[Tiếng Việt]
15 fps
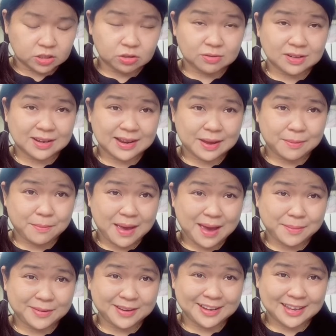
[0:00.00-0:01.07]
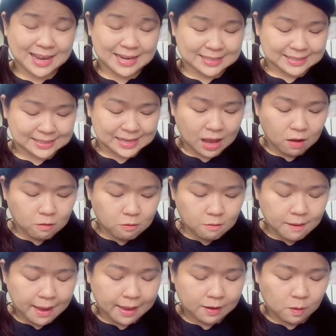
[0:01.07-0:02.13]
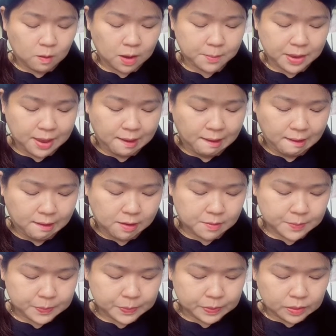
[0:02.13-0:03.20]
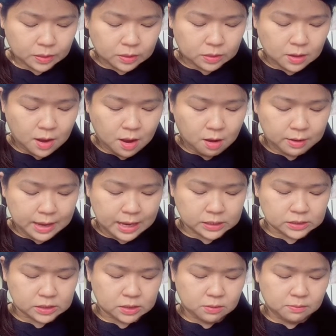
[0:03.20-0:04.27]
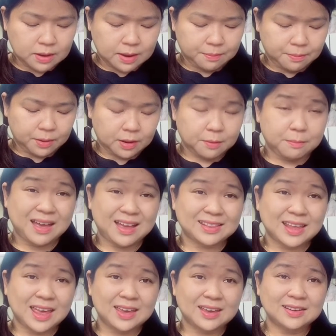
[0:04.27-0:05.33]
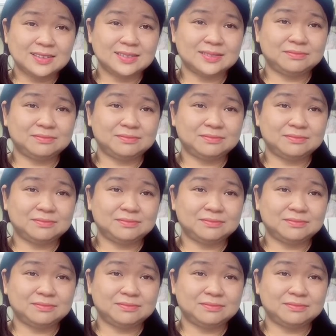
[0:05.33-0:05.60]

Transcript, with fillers: xuất nó là 30 tháng 6 2022 tức là họ giới hạn sử dụng là 3 tháng